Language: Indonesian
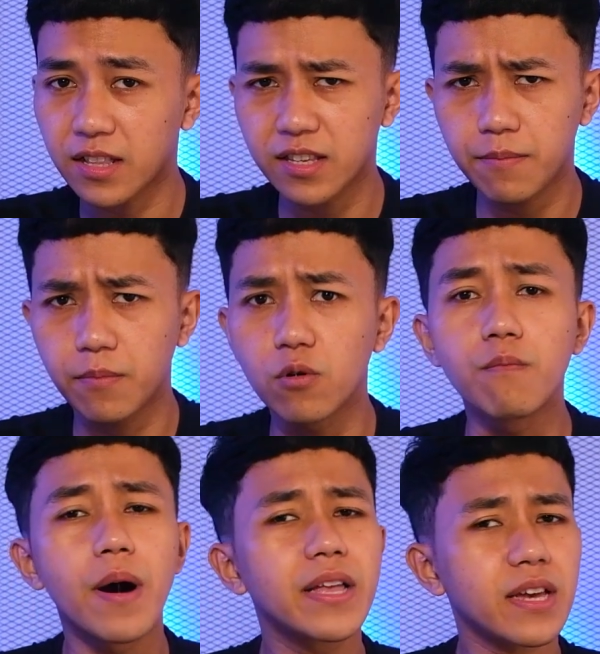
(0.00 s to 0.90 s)
artinya
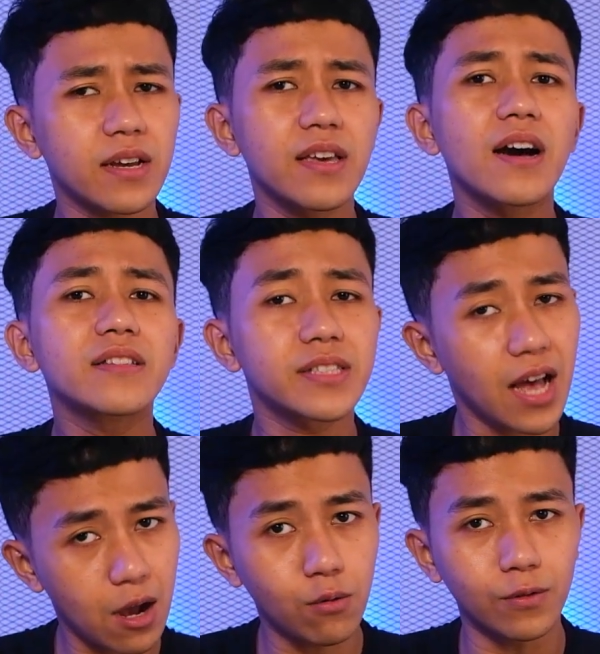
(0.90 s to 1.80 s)
belum banyak yang
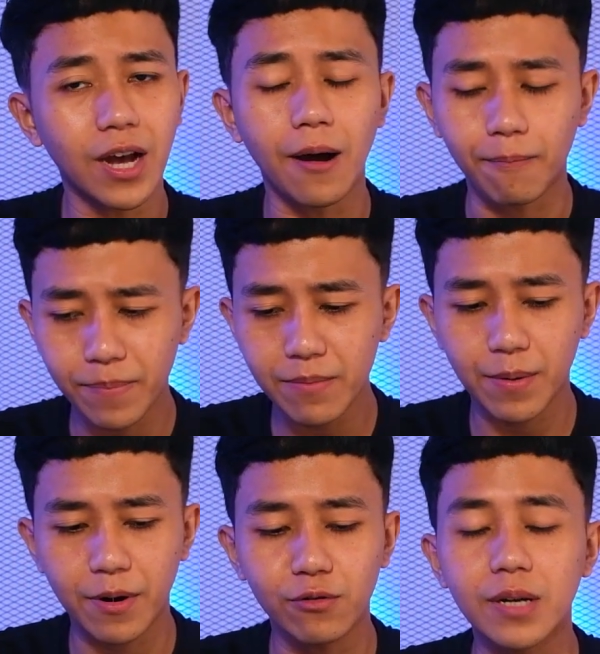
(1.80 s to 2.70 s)
tahu tapi
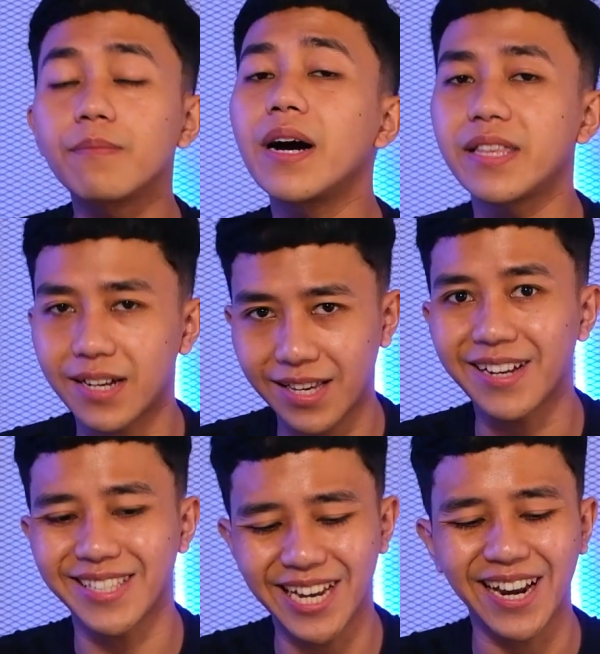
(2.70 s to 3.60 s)
memang udah banyak
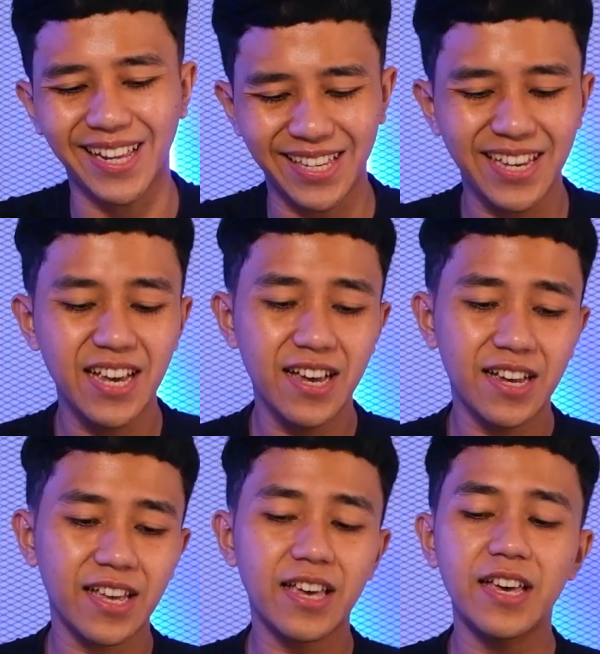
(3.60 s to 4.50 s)
yang cari
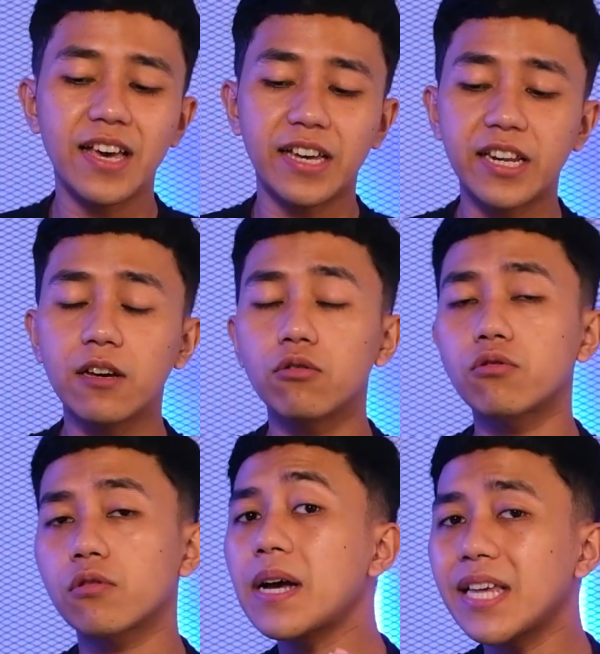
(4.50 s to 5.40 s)
oke ini
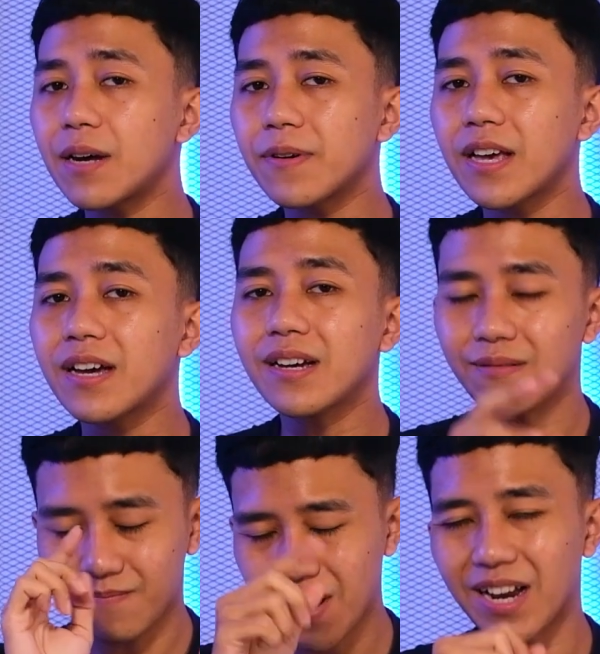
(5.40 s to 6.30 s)
untuk bagian uppernya
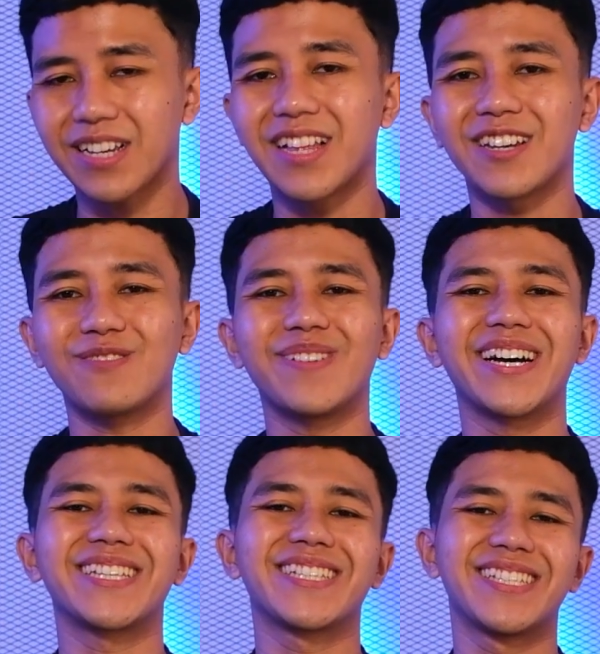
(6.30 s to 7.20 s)
bakal kita langsung
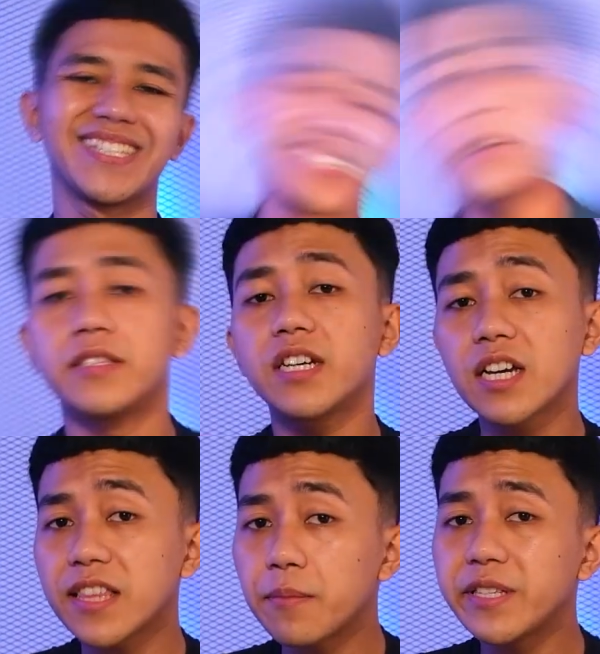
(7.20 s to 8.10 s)
bahas
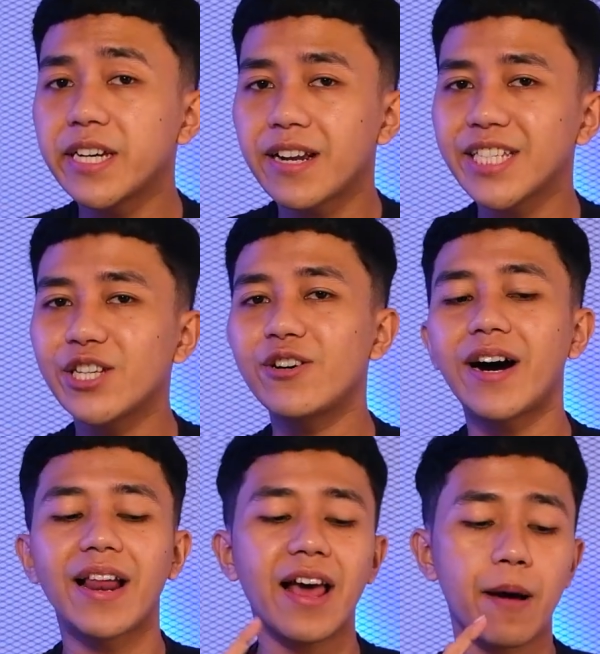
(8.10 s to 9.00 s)
jika kita bicara
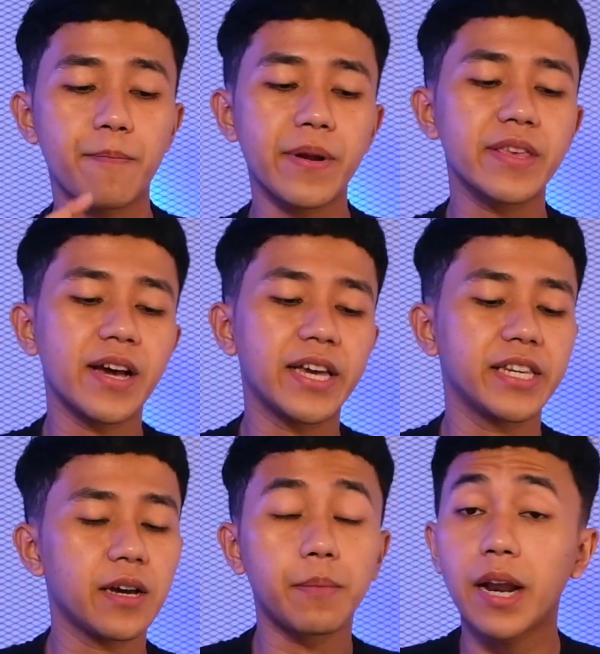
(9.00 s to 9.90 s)
soal uppernya,
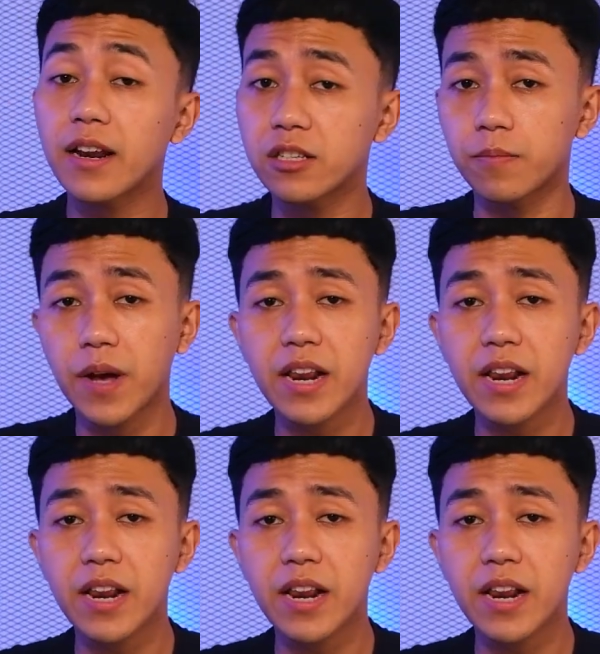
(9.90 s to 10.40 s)
ini yang menarik sob